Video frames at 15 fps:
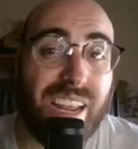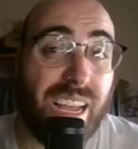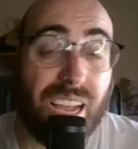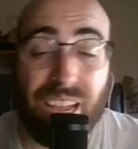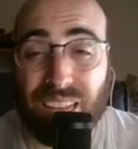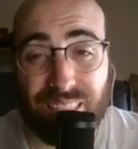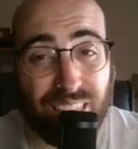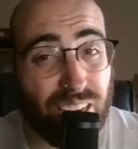Eh,
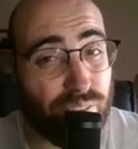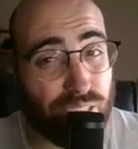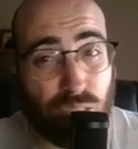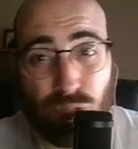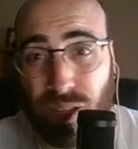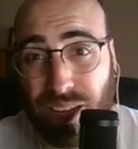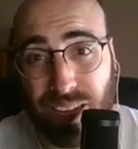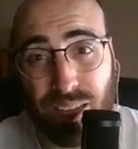tiene fallos
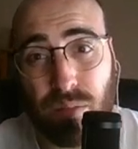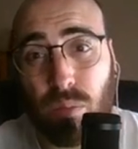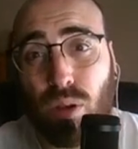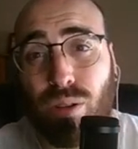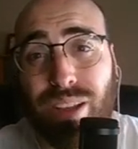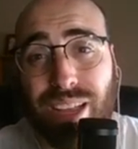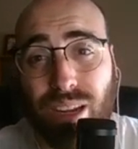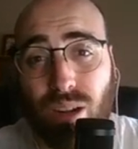de
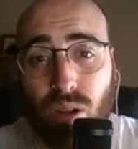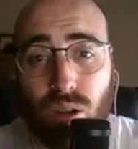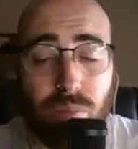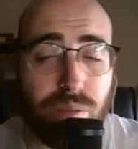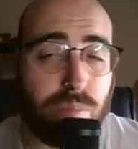ritmo enormes,